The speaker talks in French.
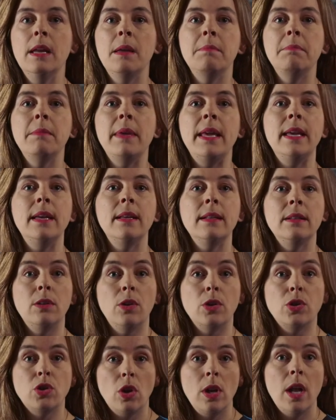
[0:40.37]
mais
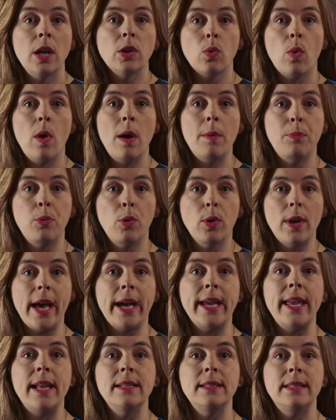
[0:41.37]
le seul endroit pour la
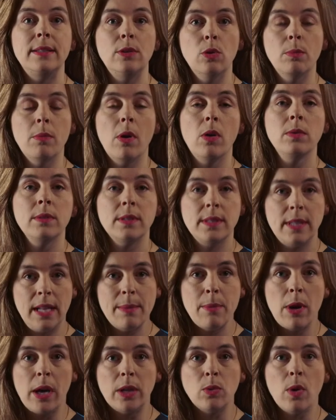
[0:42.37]
réaliser au monde, c'est le
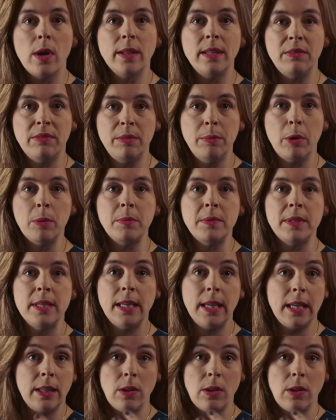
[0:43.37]
laboratoire des fibres optiques.